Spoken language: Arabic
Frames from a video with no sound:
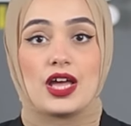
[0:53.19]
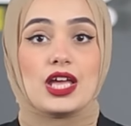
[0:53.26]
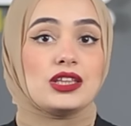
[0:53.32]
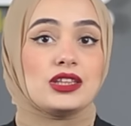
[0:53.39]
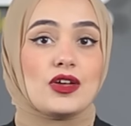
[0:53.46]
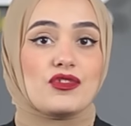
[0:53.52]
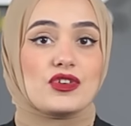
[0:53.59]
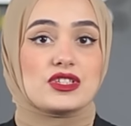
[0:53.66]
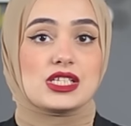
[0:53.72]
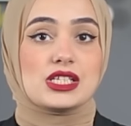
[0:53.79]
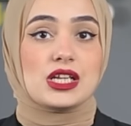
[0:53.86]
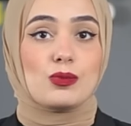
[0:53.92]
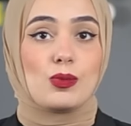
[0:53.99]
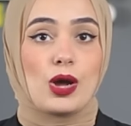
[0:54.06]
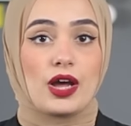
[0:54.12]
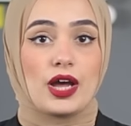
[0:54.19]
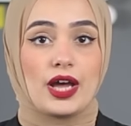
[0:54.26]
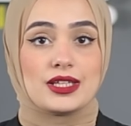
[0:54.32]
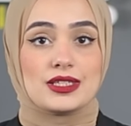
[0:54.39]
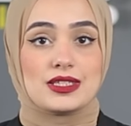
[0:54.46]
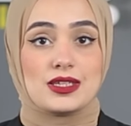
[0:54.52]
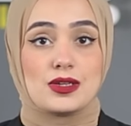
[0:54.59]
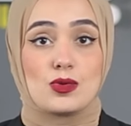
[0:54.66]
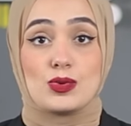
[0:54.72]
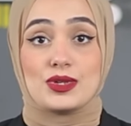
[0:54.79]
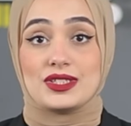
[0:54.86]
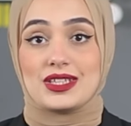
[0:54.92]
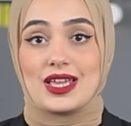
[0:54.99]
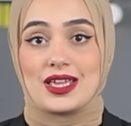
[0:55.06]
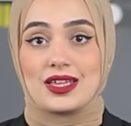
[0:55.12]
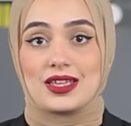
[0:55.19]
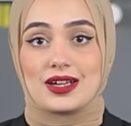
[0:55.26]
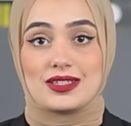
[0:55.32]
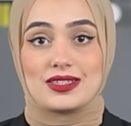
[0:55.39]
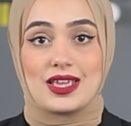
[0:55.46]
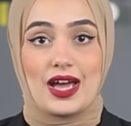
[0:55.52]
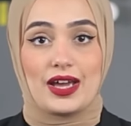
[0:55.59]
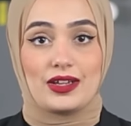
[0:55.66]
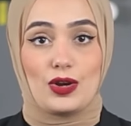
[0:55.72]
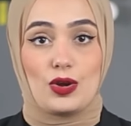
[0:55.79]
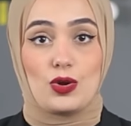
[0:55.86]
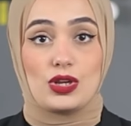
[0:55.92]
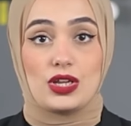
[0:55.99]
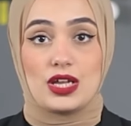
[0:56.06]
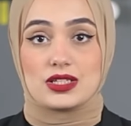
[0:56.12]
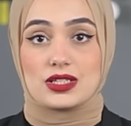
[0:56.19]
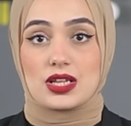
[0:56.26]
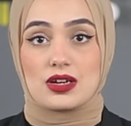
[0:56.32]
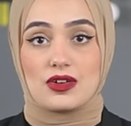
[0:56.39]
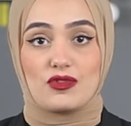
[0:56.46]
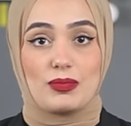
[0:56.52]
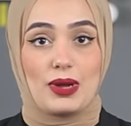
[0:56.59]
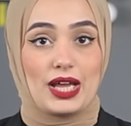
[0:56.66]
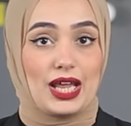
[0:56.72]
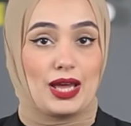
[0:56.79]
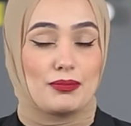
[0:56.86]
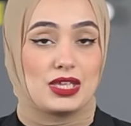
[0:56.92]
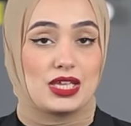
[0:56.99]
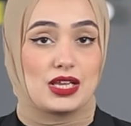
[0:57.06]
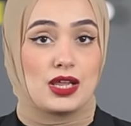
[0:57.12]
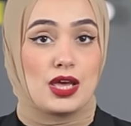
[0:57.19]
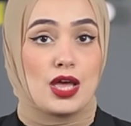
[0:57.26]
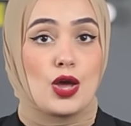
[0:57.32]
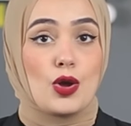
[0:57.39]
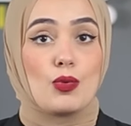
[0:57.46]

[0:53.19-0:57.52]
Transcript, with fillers: ايه تفاصيل الواقعة دي وازاي كريدي اجريكول اتصرف مع العميل